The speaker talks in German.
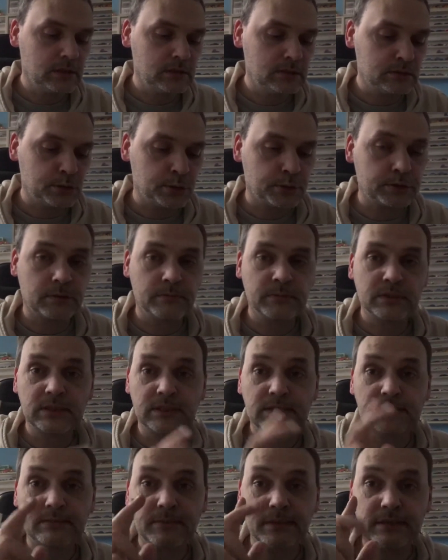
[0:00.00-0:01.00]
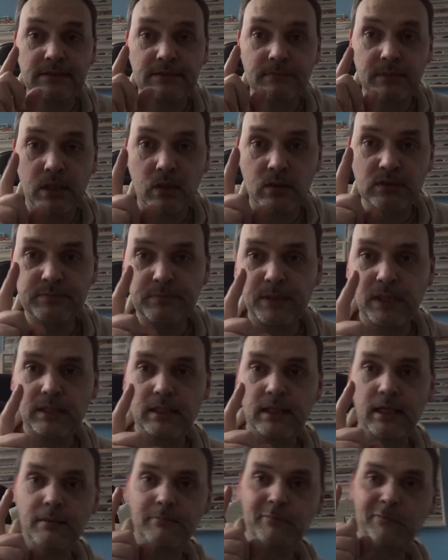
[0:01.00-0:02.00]
Ja, damit ich zwei zum
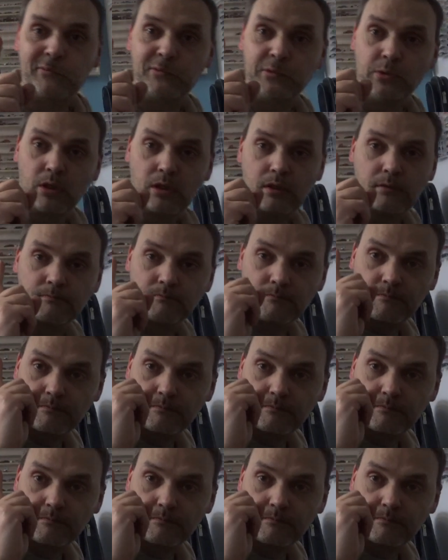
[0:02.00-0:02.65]
Auspacken habe für...